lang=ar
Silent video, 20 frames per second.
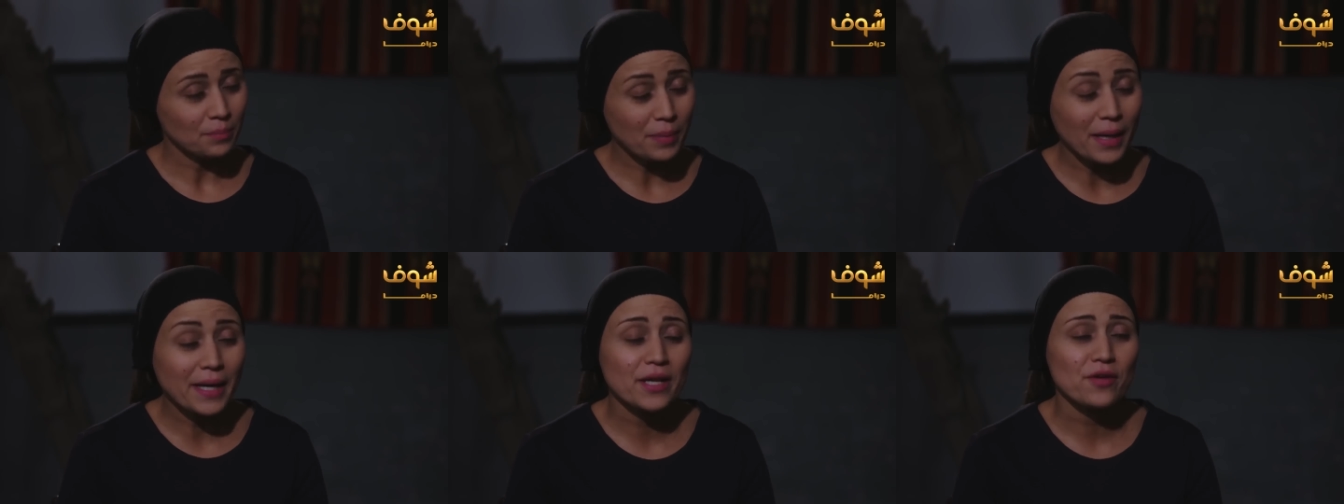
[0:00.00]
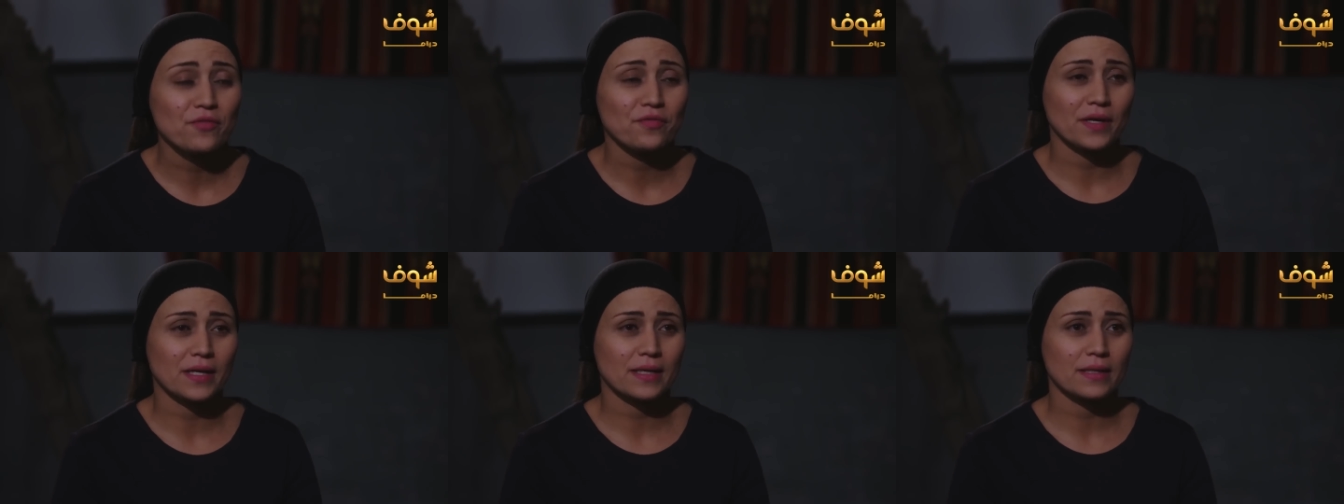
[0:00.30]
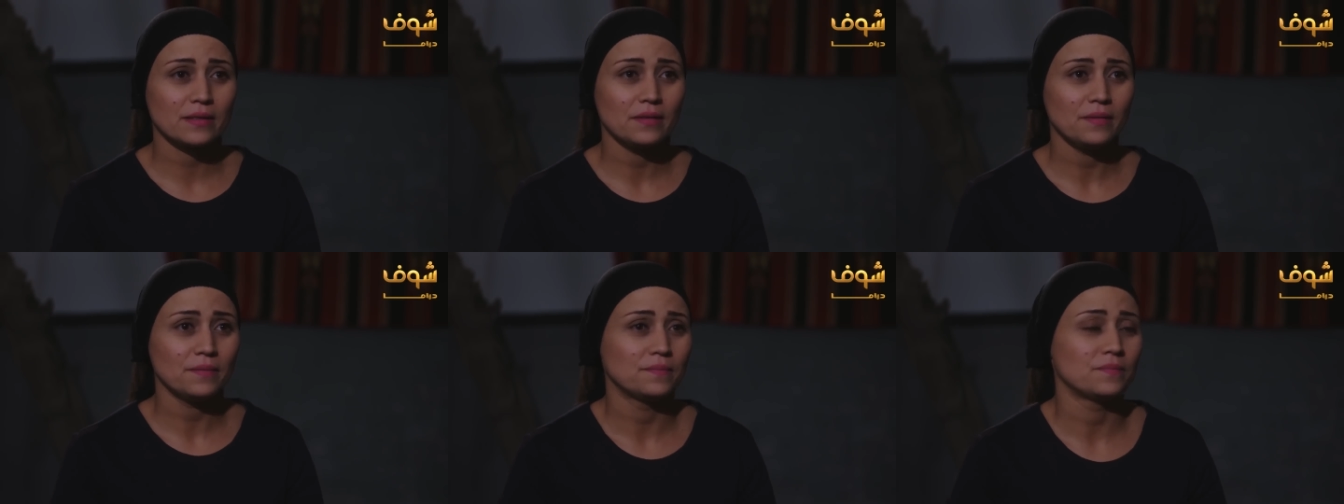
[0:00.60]
بعرف
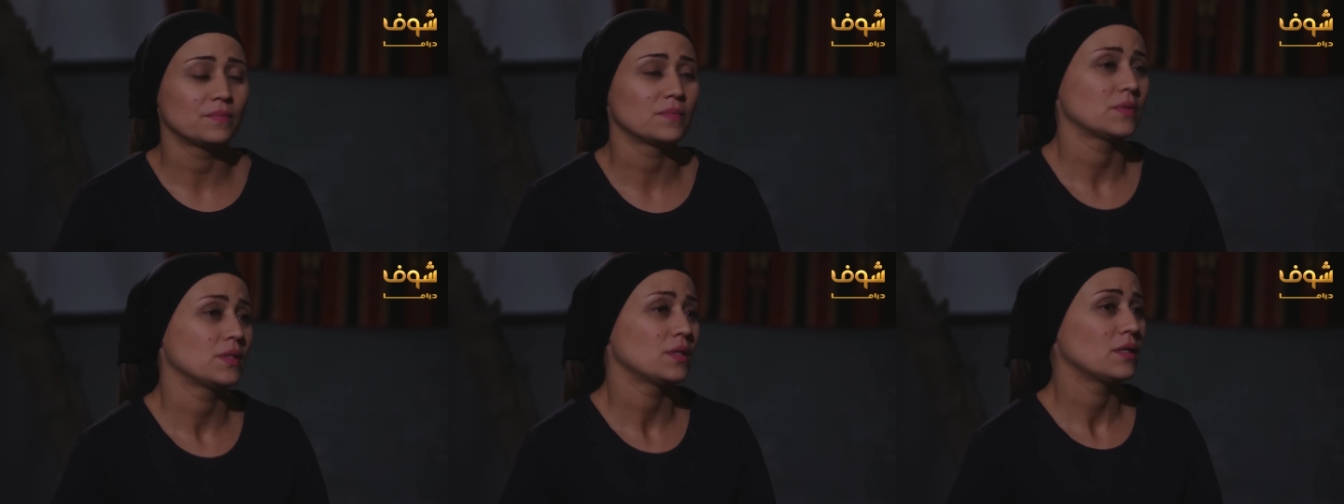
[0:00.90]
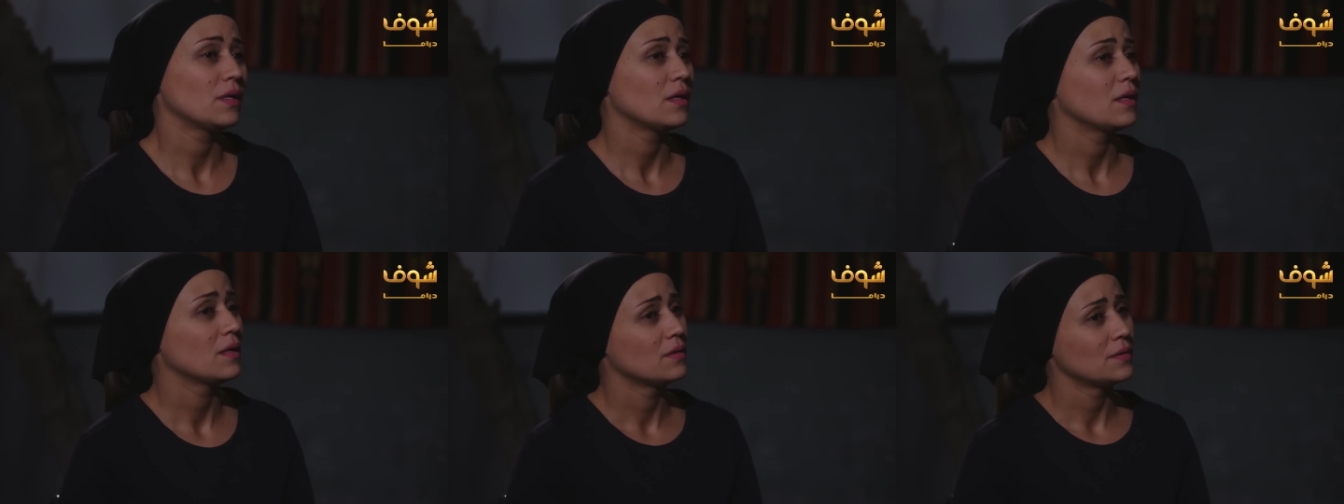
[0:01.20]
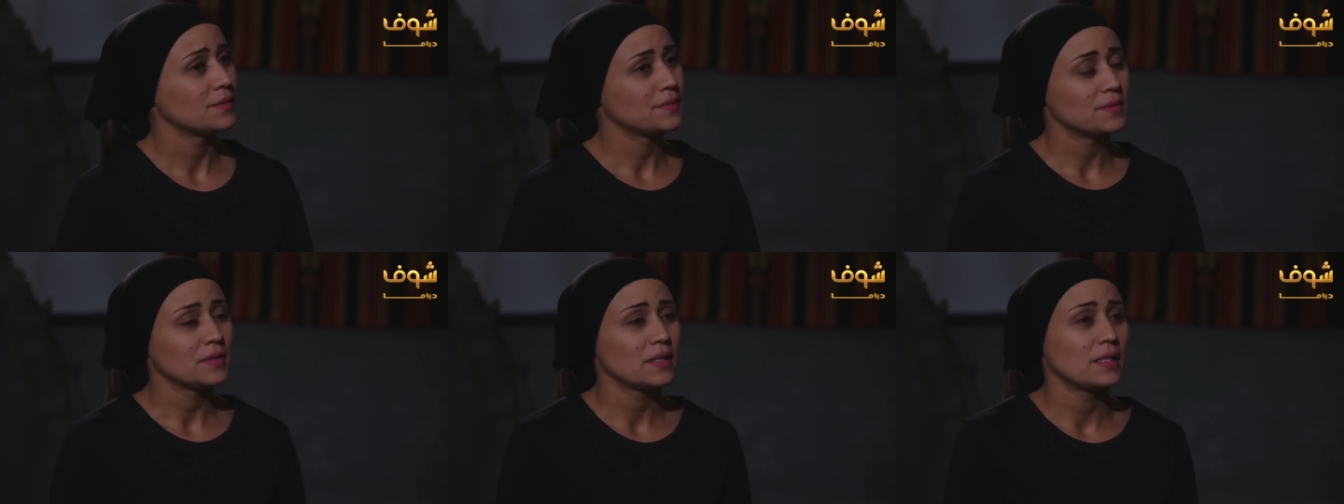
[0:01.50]
اخي
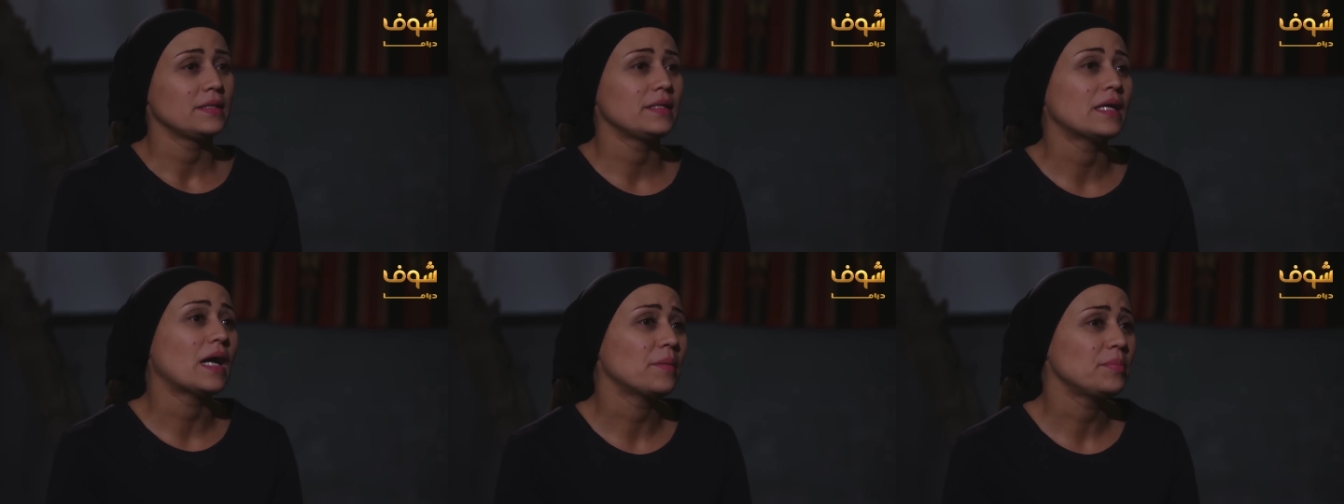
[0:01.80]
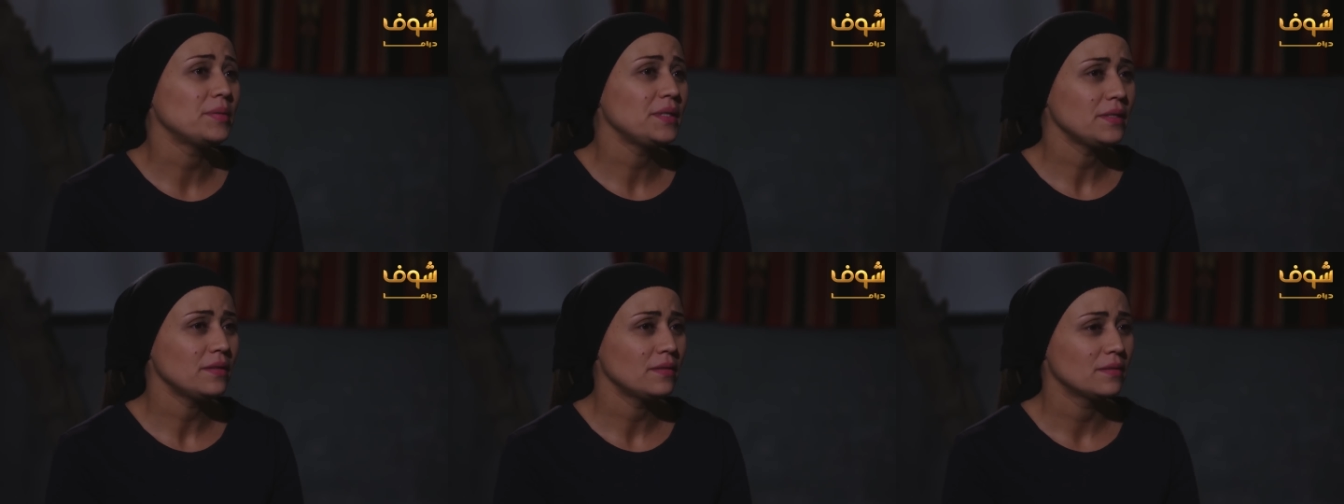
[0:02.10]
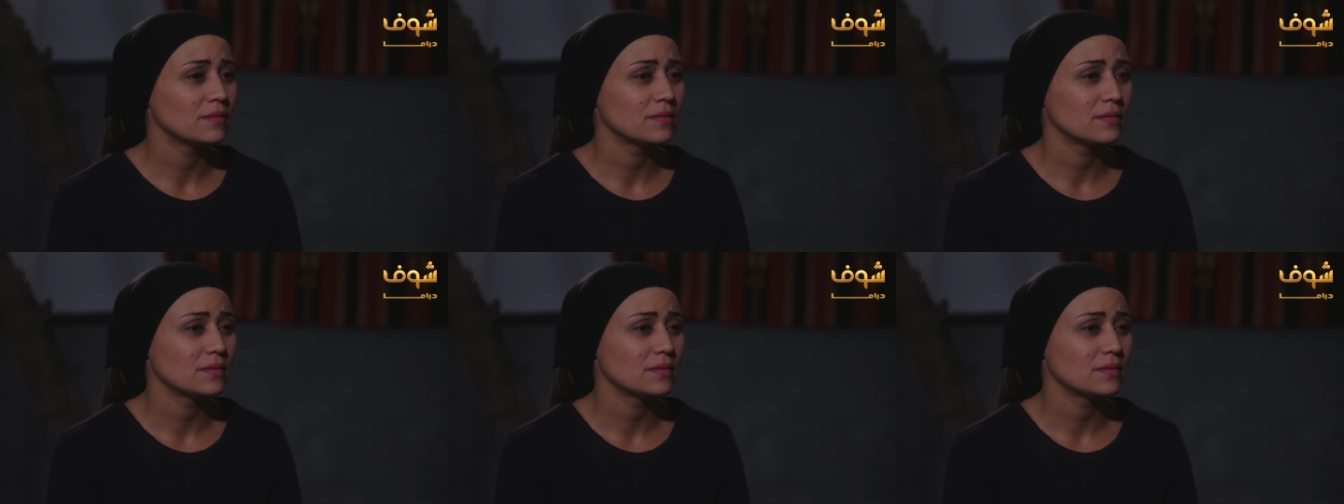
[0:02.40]
يابي